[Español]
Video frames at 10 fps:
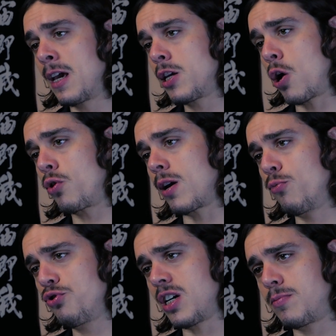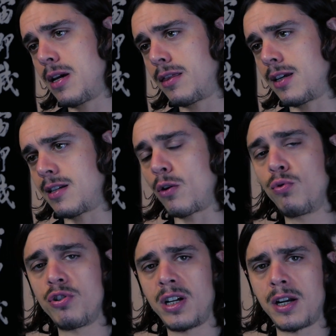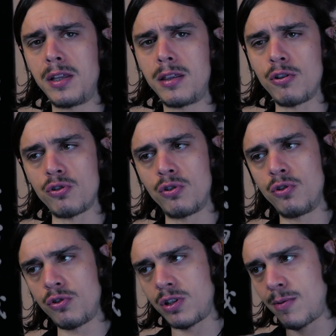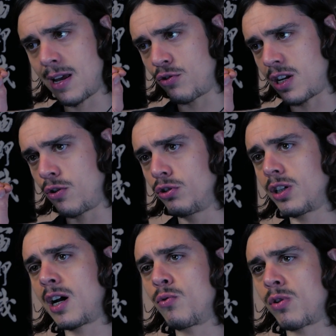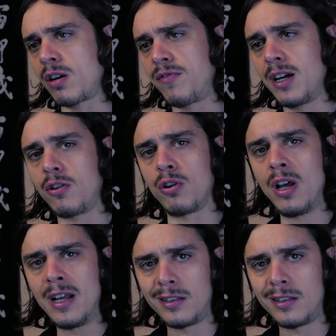Y aunque muchas veces algunos ejercicios no se vean, o sea, no tengan un reflejo